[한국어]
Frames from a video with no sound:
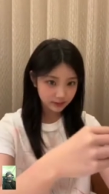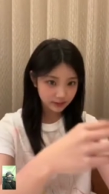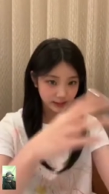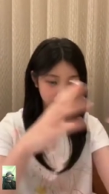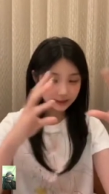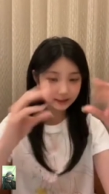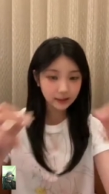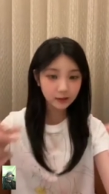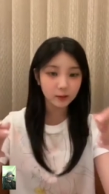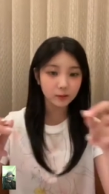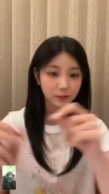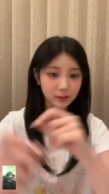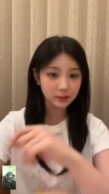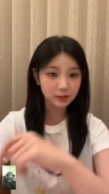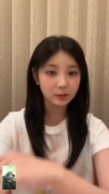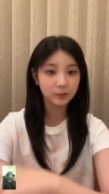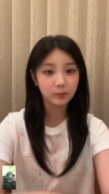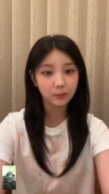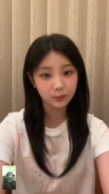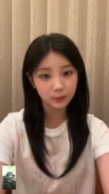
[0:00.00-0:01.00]
제대로
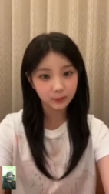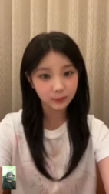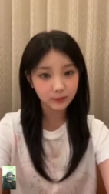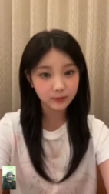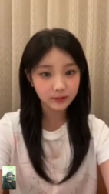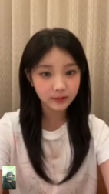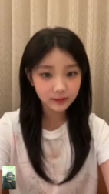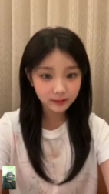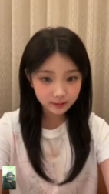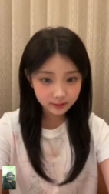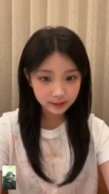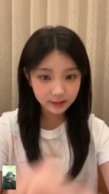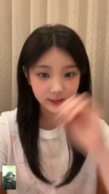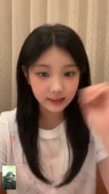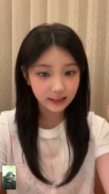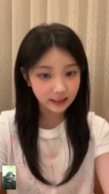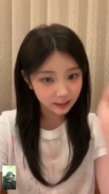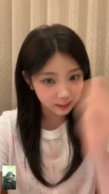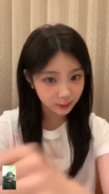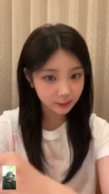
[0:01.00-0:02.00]
먼저 보고
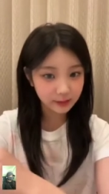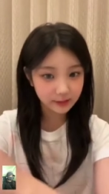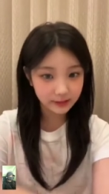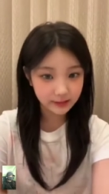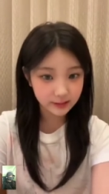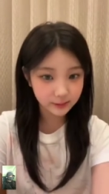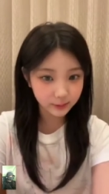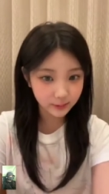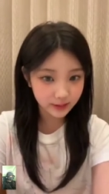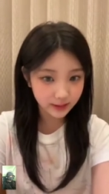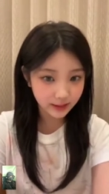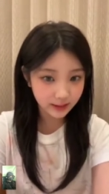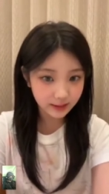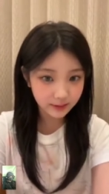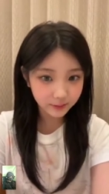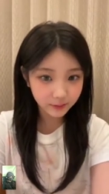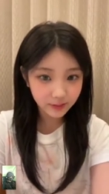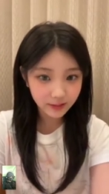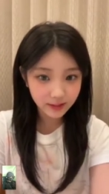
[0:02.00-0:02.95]
후기를 알려드리겠습니다.